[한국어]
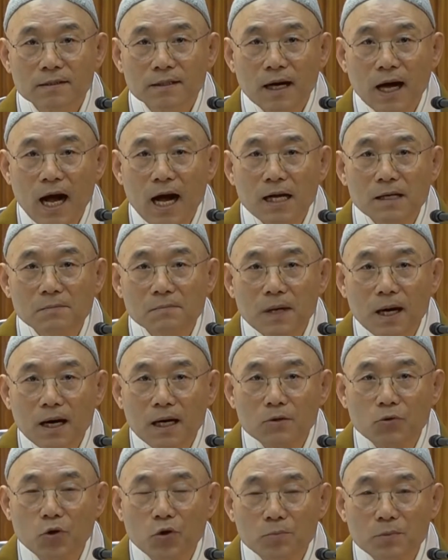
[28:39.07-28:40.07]

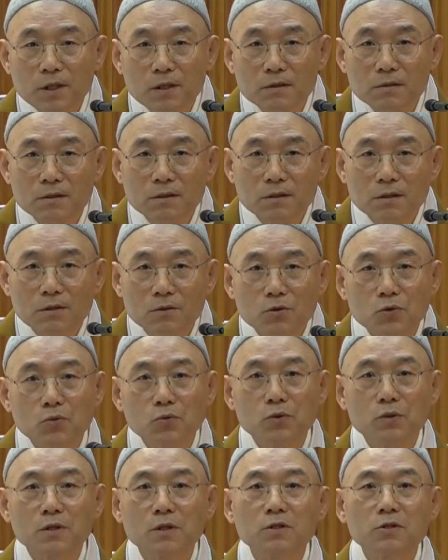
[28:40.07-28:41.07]
항마가 되면
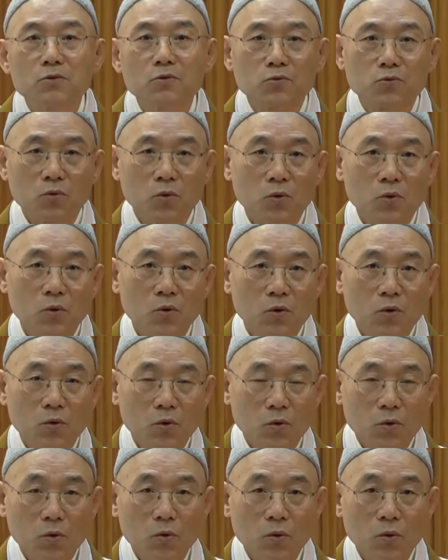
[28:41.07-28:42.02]
그것도 이제 어느 정도